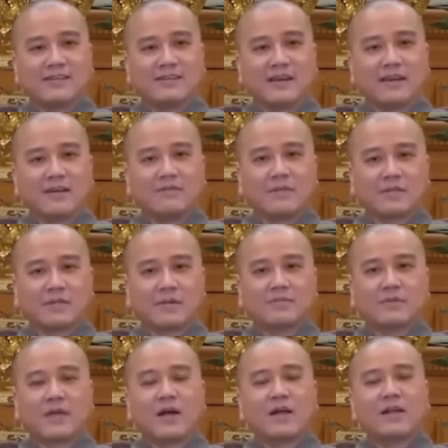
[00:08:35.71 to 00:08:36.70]
à, mà
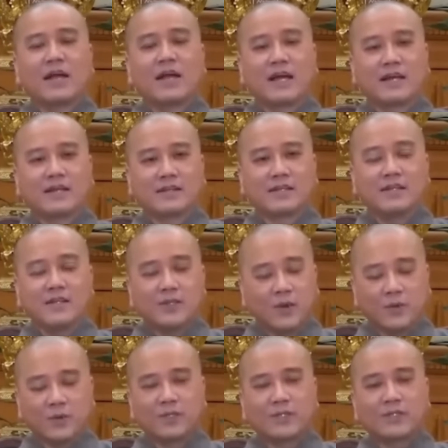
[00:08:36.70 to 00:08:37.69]
trong đó là thí
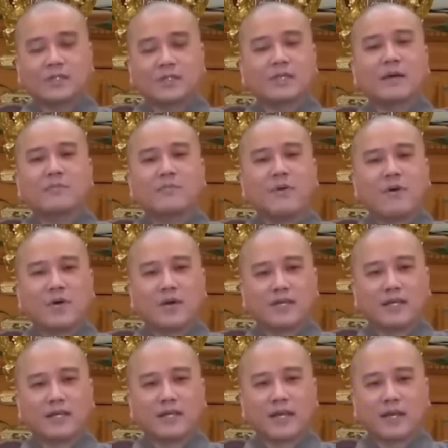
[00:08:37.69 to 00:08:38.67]
dụ như chữ nam mô là
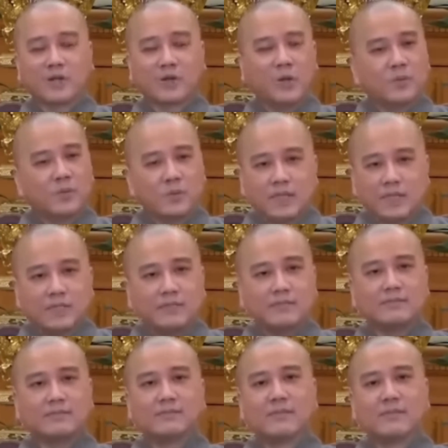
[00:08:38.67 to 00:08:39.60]
gì là cung kính